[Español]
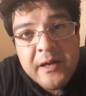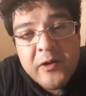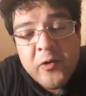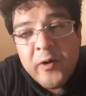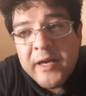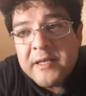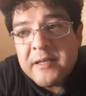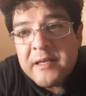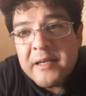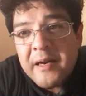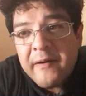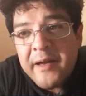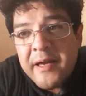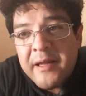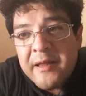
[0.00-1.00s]
no es a
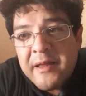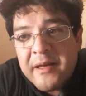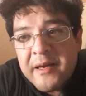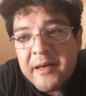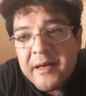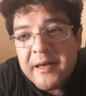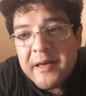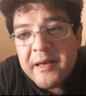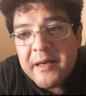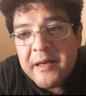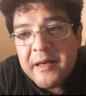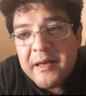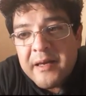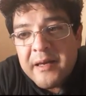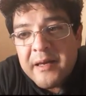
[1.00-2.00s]
través
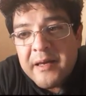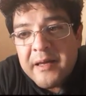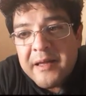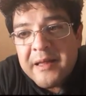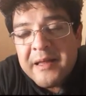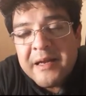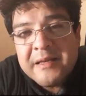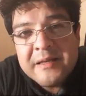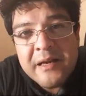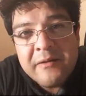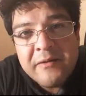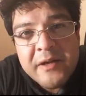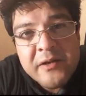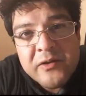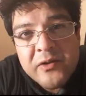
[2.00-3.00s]
del
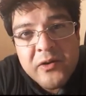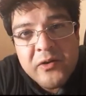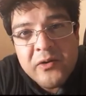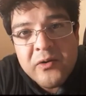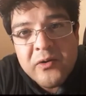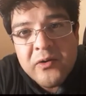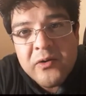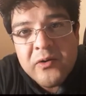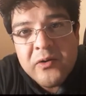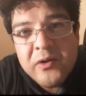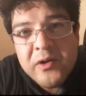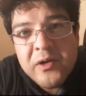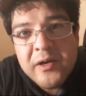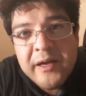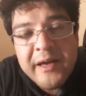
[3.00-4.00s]

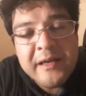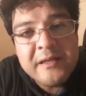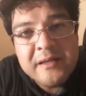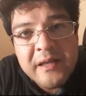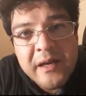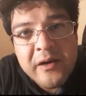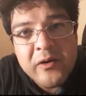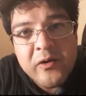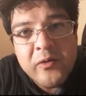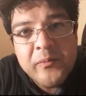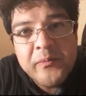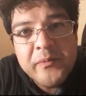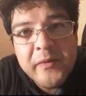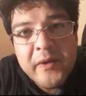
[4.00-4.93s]
servicio externo,